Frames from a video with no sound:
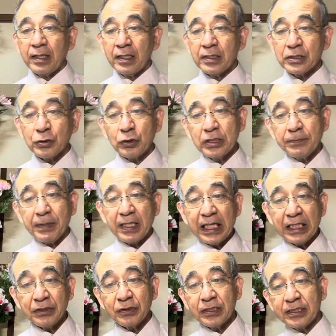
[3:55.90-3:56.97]
少しばか
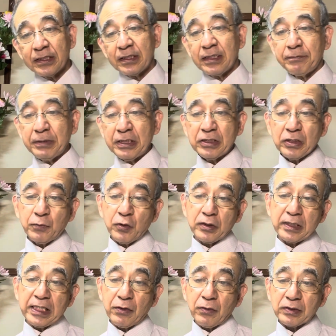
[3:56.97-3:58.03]
りの水を持っ
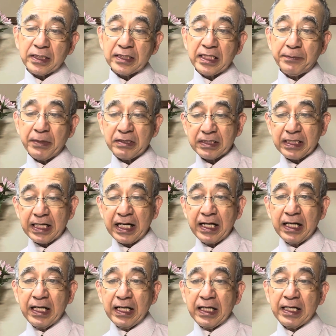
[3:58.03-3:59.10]
てこさせますから、
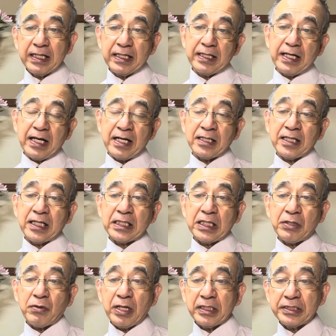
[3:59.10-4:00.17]
えー、あなた方
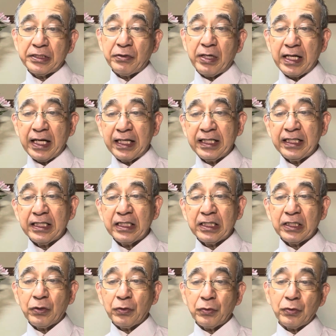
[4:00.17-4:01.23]
の足を洗
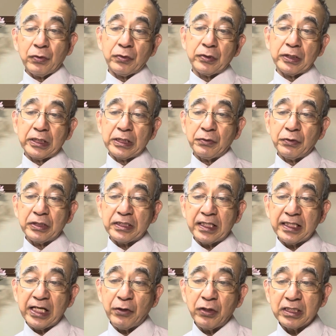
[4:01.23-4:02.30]
い、この木の下
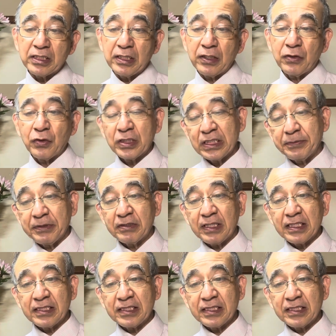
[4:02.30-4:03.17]
でおやお休みくだ